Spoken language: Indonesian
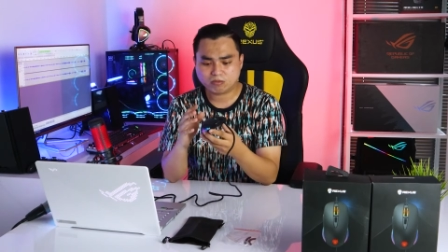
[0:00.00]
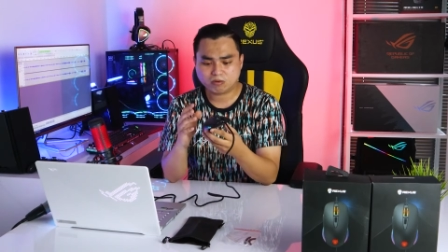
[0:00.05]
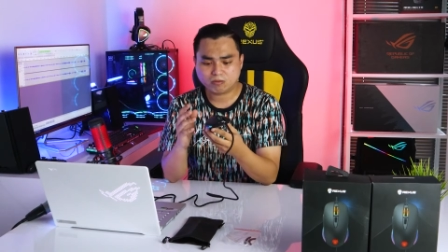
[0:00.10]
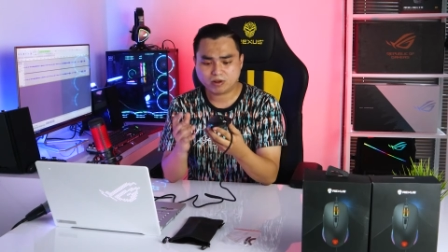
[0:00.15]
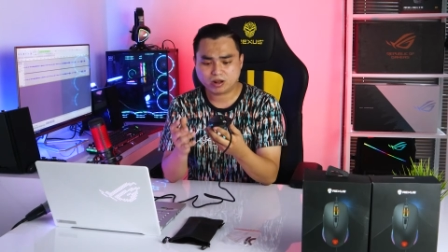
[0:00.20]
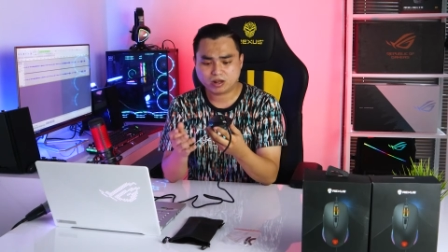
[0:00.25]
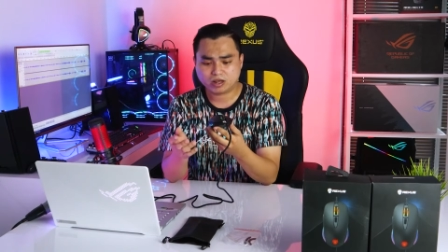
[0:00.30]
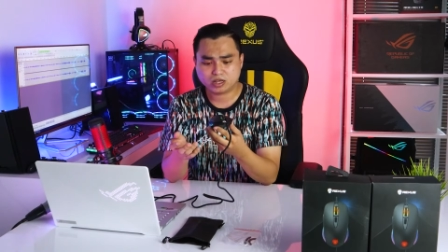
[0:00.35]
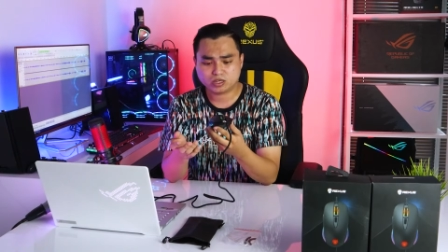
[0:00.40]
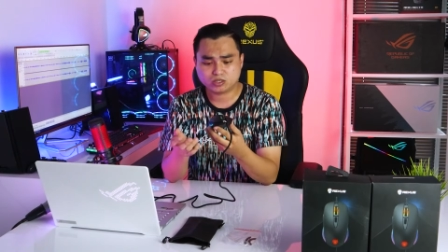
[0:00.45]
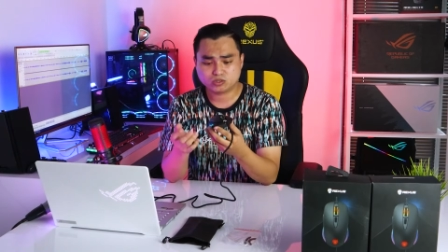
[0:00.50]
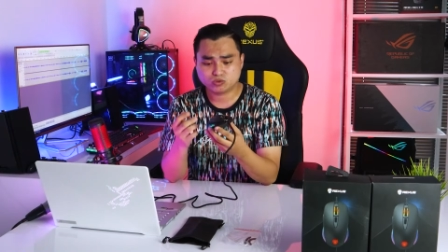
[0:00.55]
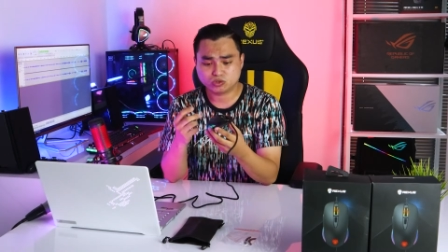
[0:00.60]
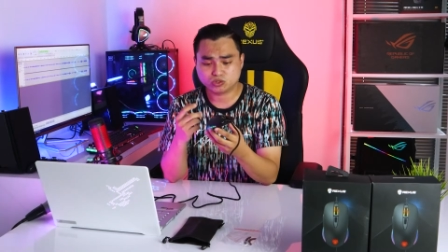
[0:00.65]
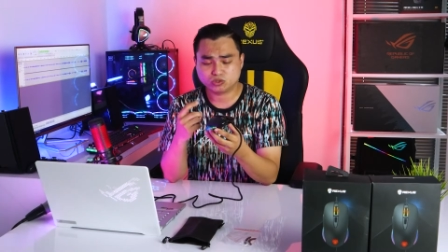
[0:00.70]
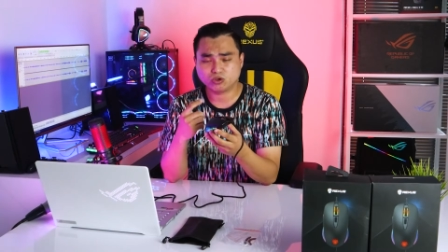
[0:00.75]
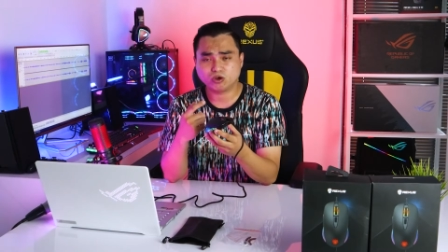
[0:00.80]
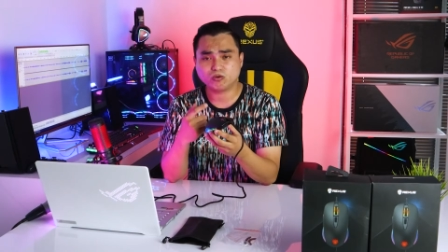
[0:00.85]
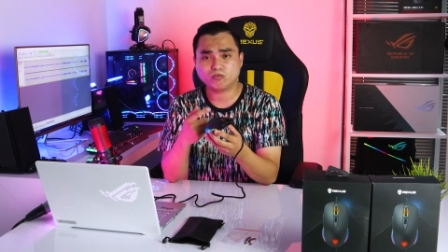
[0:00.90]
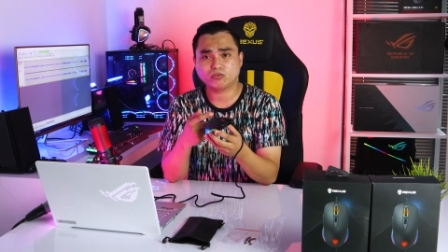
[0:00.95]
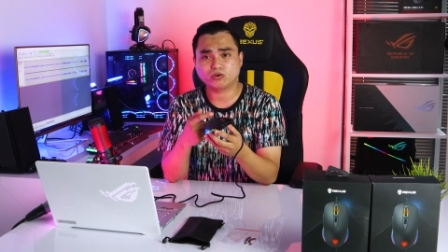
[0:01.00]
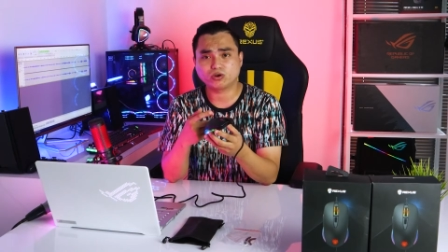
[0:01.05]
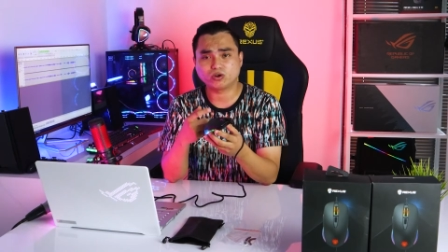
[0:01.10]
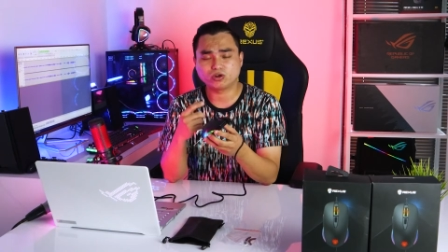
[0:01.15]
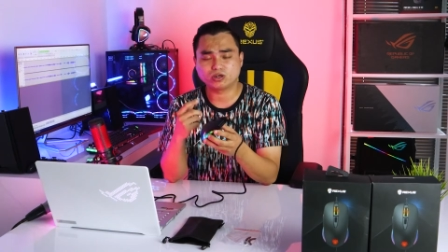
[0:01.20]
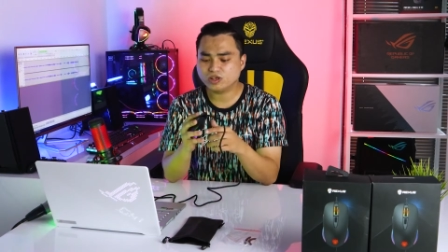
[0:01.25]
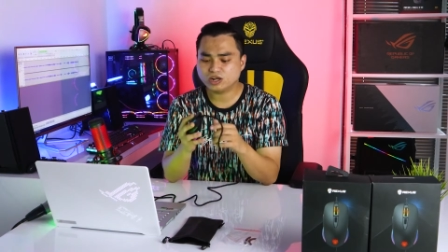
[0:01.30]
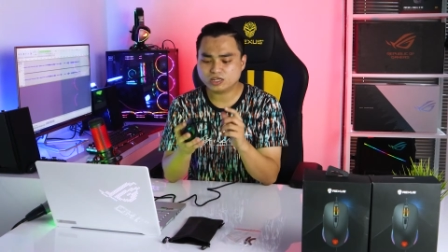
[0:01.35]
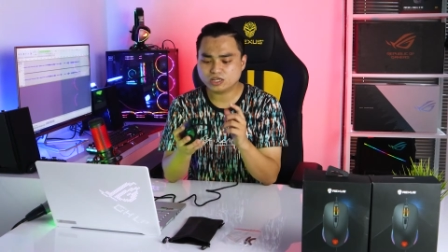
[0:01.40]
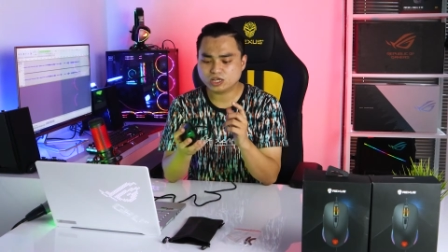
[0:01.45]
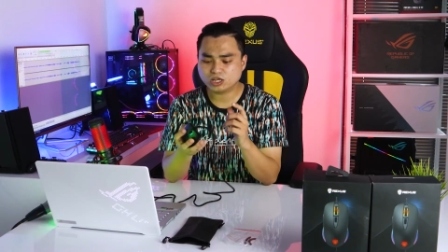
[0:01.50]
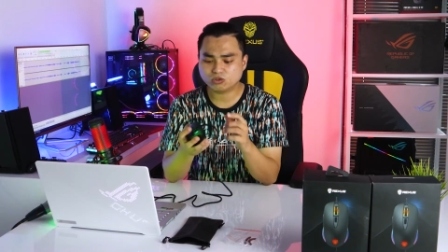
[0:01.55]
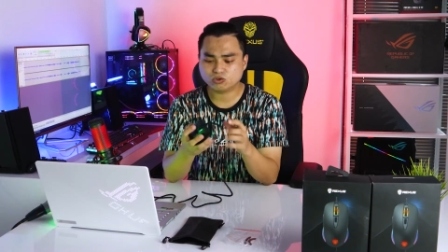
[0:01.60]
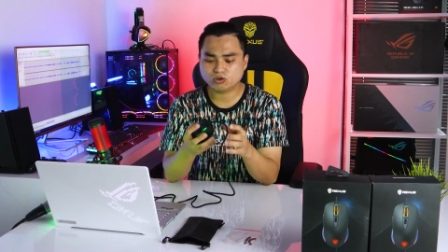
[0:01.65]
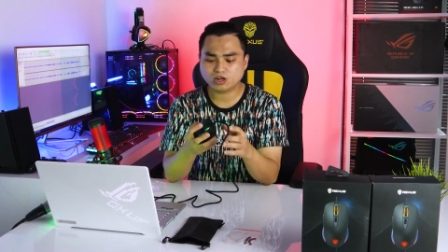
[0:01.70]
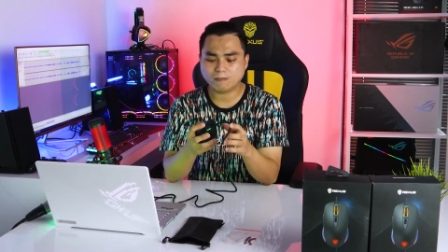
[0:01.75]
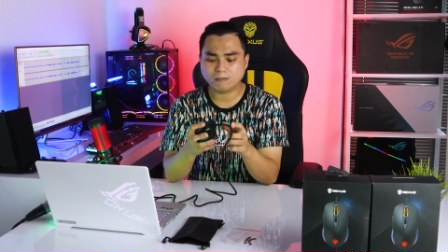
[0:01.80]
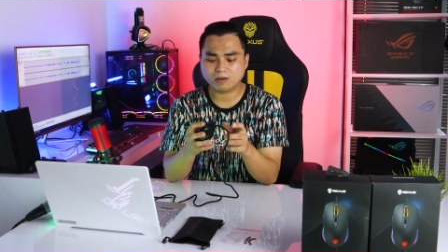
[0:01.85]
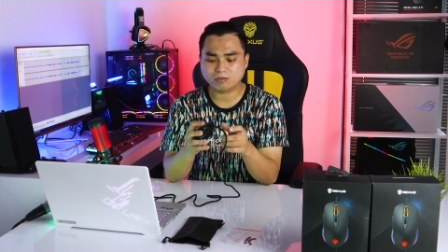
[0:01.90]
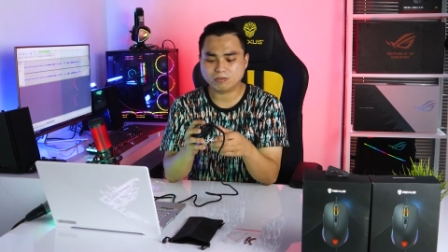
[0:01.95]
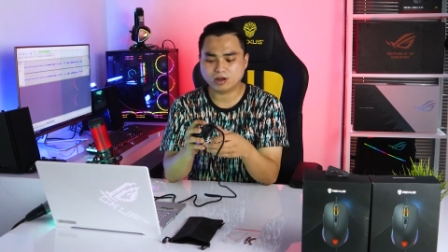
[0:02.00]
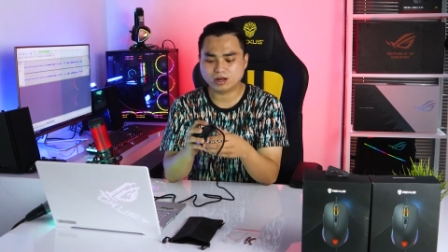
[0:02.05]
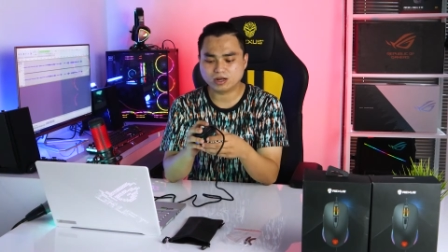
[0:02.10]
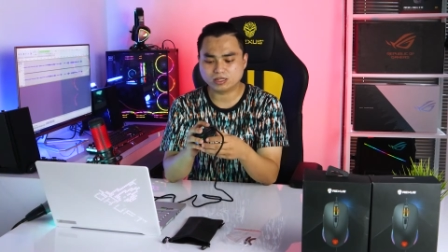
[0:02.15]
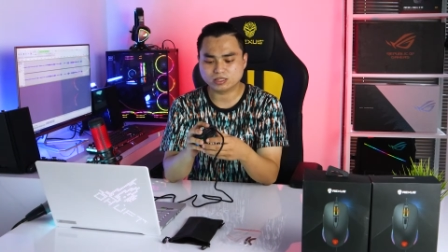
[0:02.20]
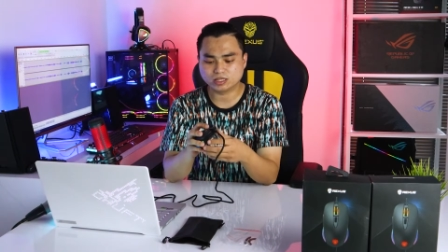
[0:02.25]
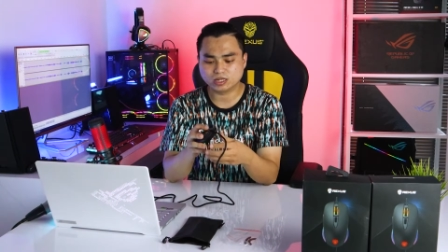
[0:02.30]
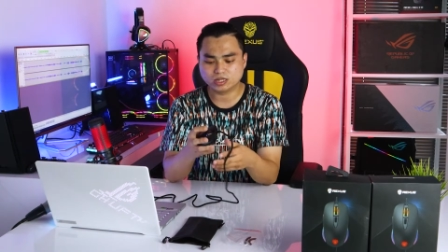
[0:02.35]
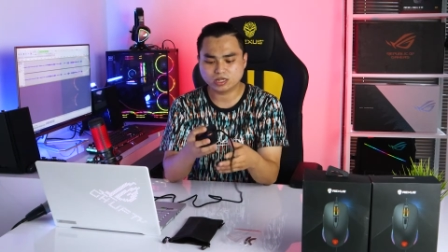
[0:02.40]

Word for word: memakai switch Omron, feel itu dapat banget.